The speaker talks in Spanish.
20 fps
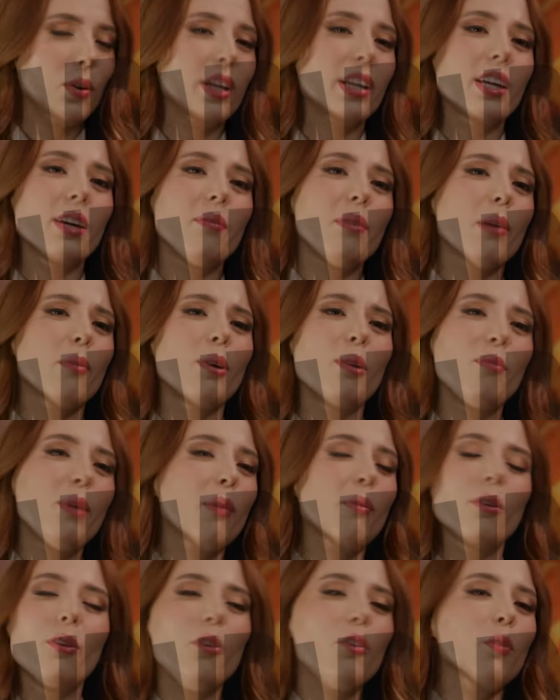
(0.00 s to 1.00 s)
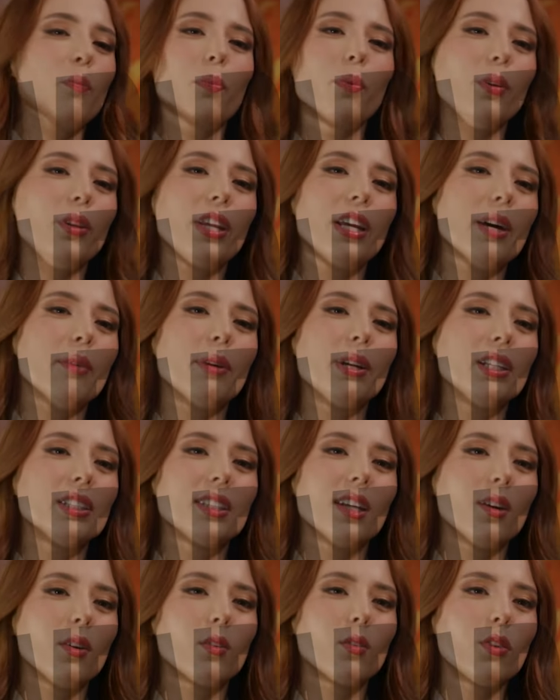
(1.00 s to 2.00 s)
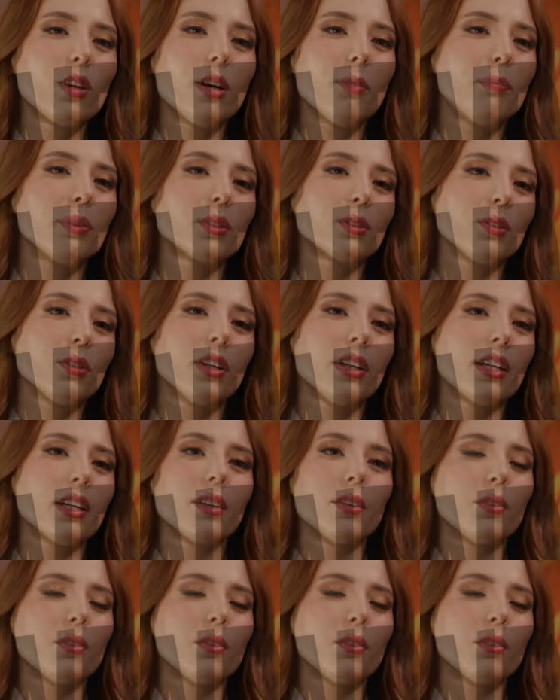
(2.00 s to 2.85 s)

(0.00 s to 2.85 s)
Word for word: Igual que mi abuelo. Mi abuelo no podría haber estado con una persona que